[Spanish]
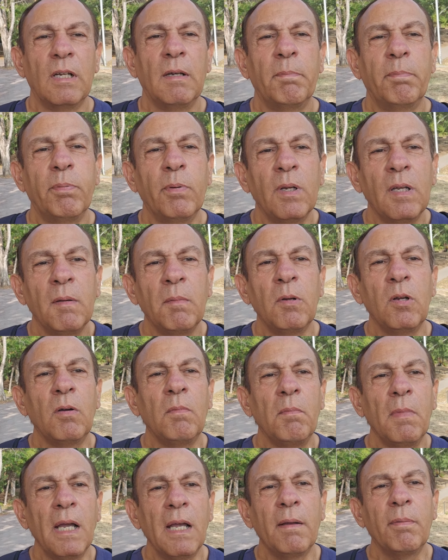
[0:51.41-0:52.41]
el
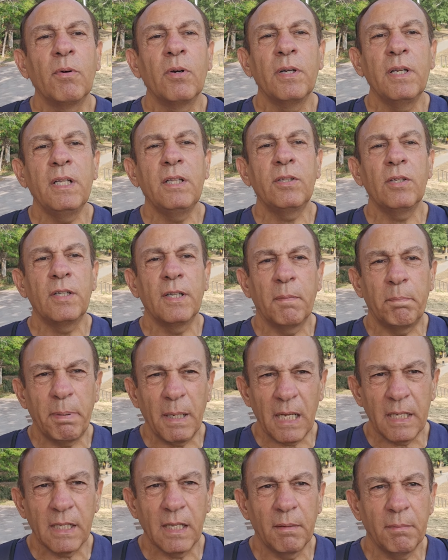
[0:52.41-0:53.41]
pueblo más bonito de
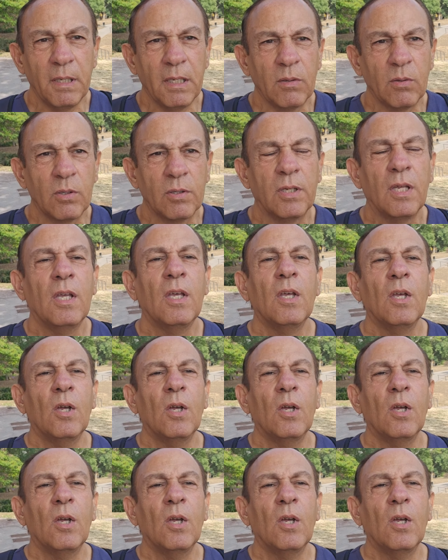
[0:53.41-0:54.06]
España amigos